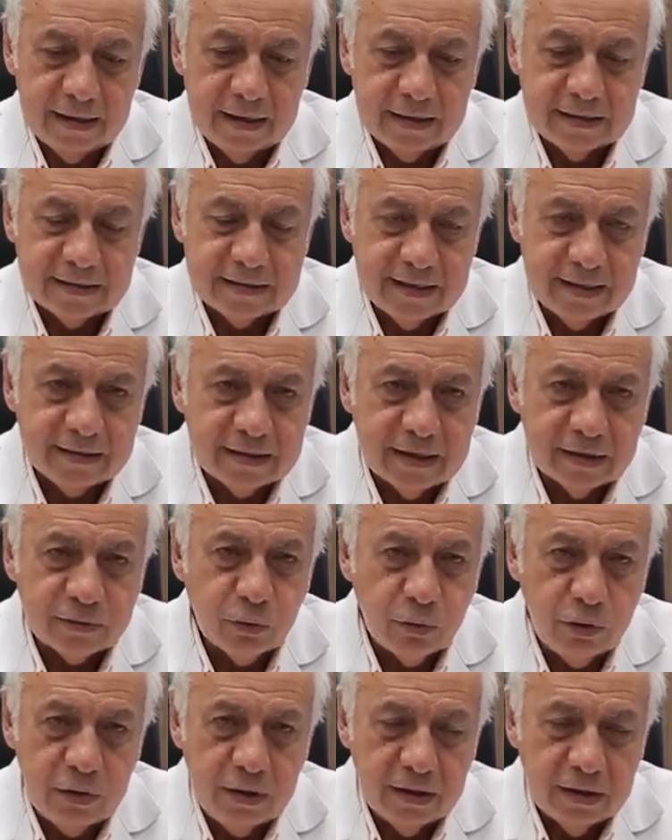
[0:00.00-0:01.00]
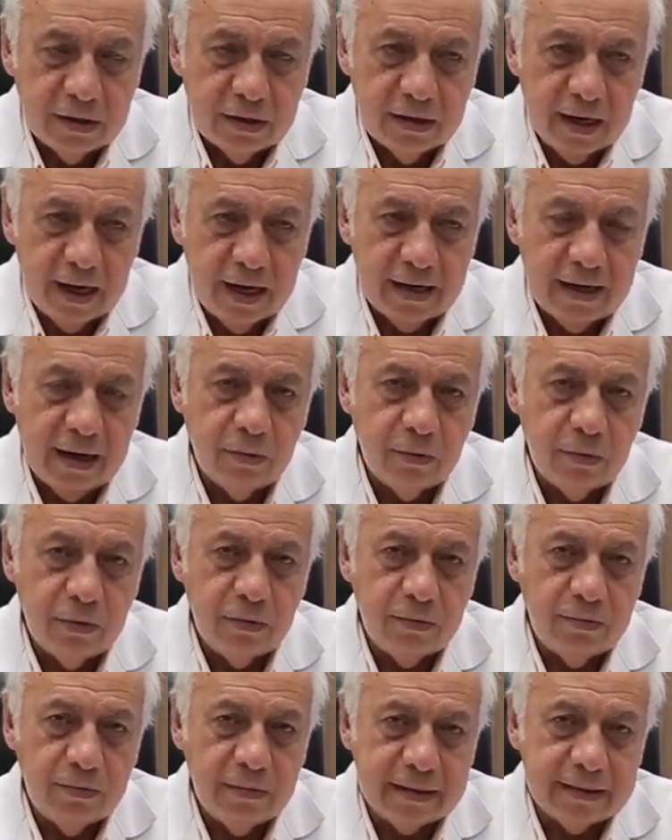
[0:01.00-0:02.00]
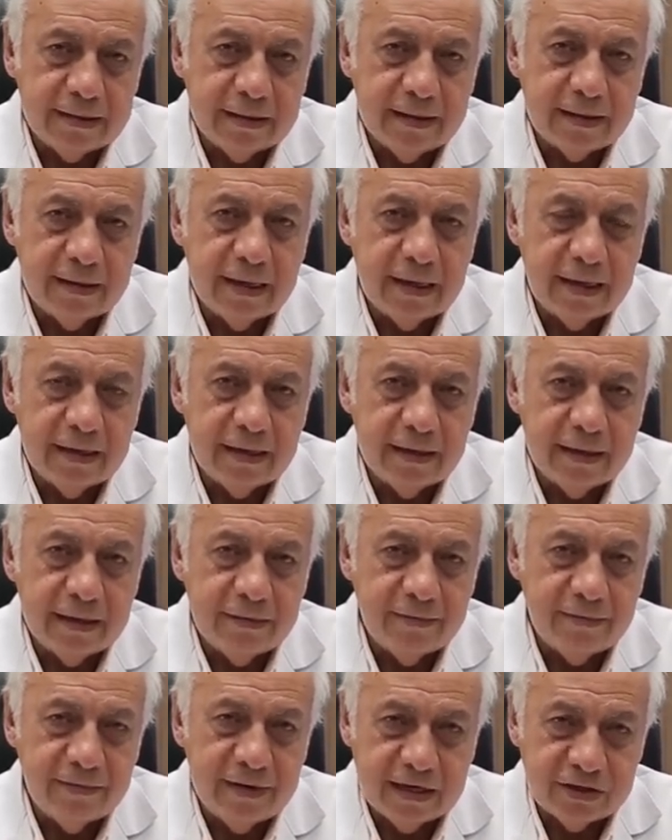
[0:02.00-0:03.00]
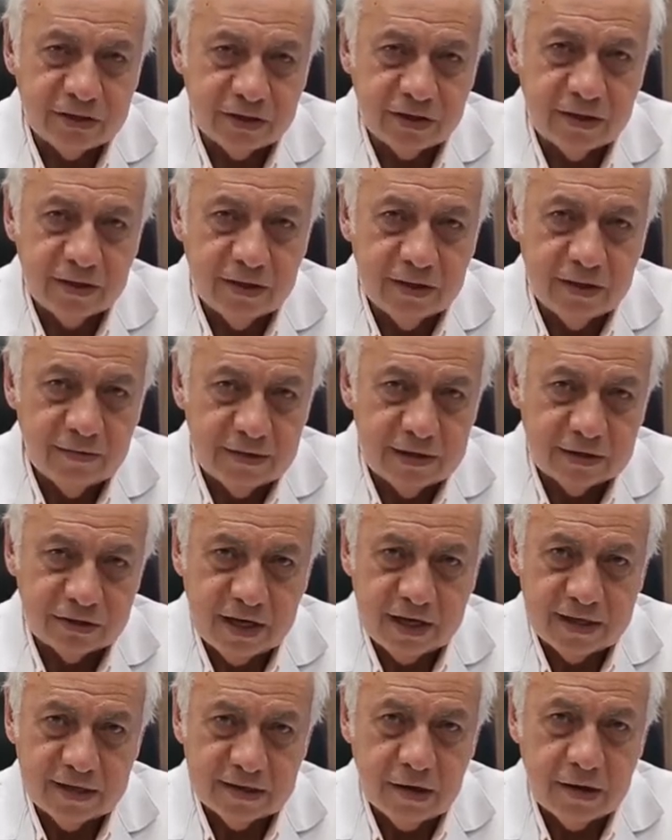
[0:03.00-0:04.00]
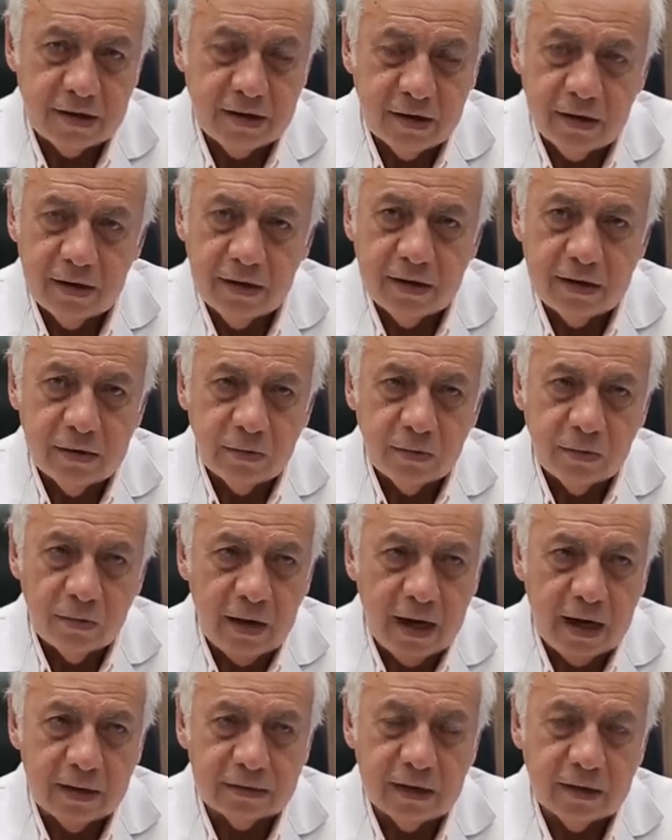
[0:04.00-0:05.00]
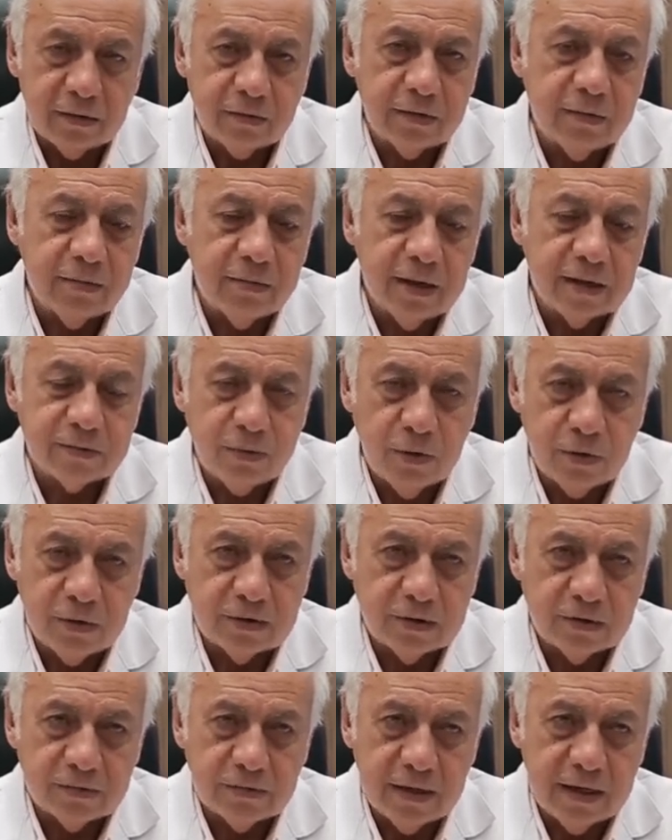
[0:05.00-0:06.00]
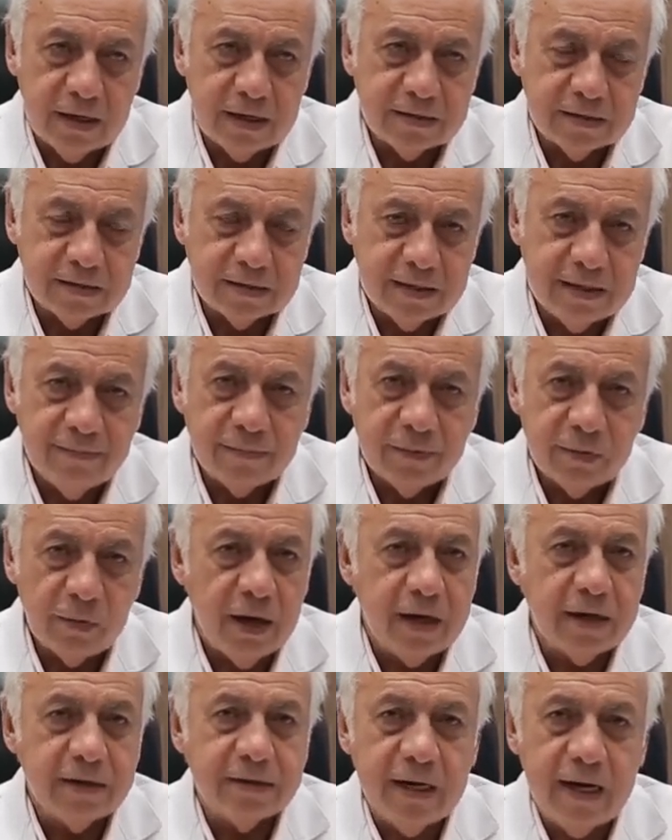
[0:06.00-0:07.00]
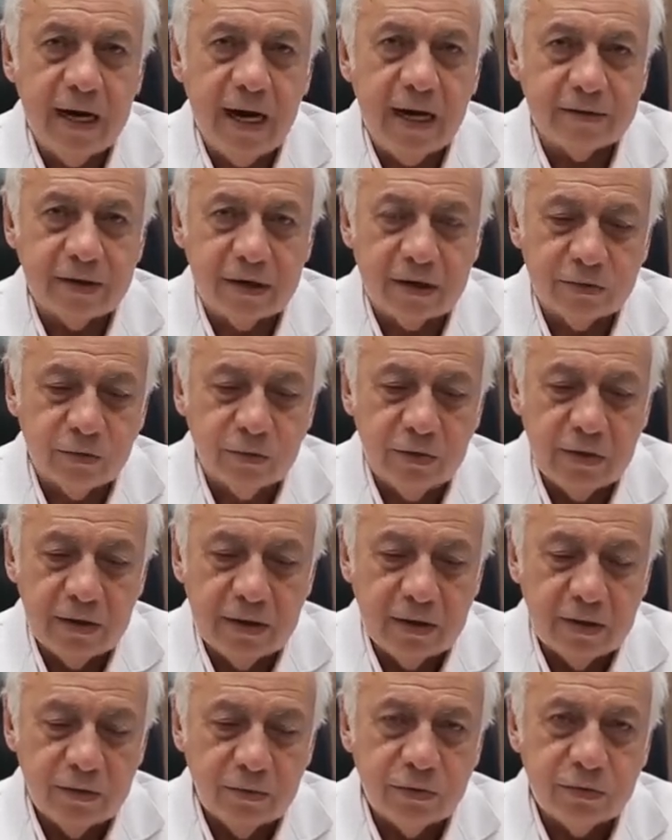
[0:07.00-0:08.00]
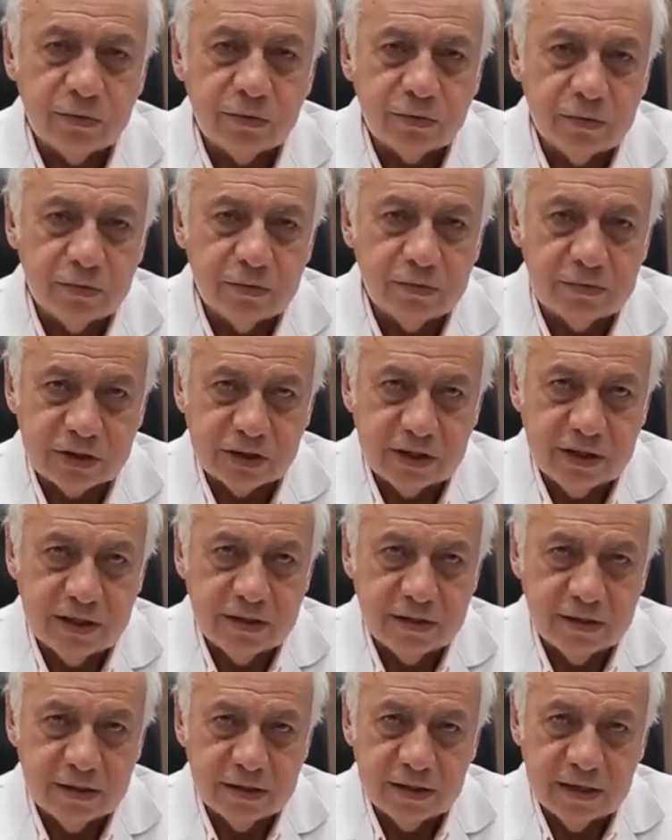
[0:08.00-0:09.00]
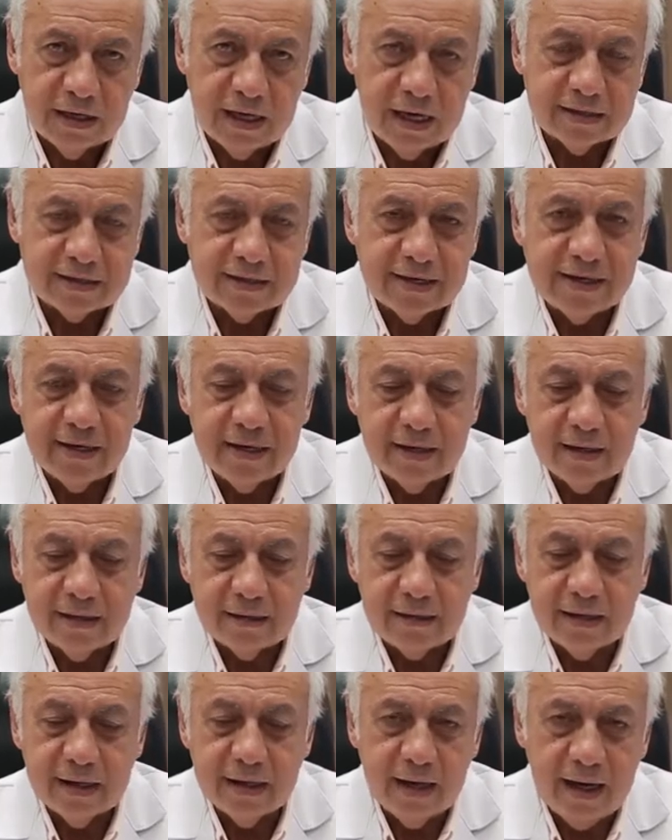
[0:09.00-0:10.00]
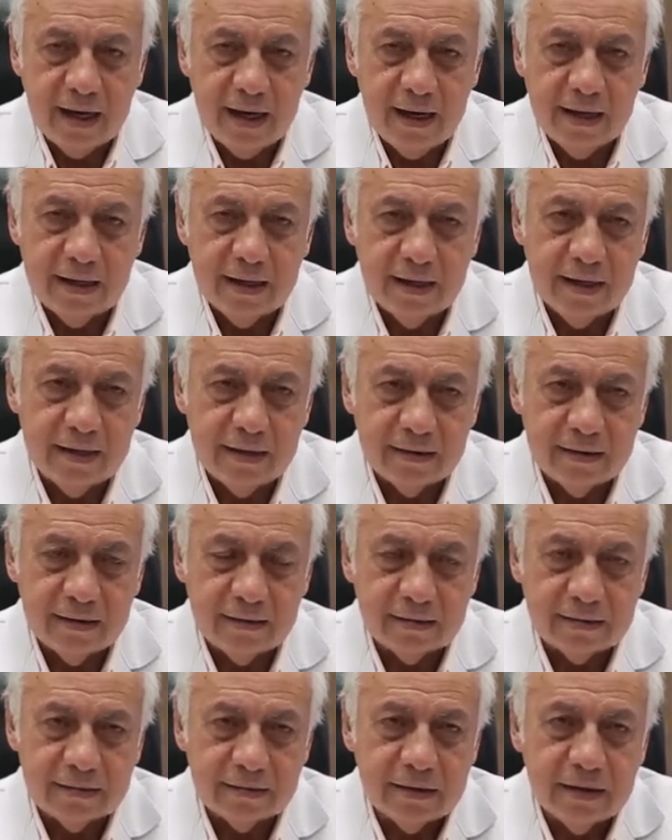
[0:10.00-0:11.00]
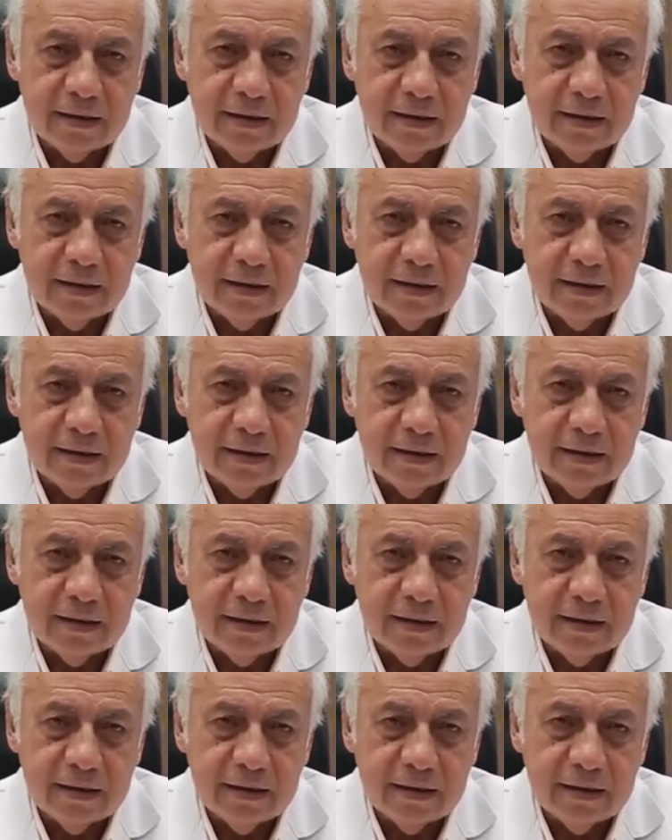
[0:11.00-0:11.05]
السته دول هنحولهم بعد كده لفلاش فلاشايه صغيره وحضرتك تبقى سبونسر بالاي سي وهنديها لحضراتكم وانتم ماشيين عشان ده حاجه آه،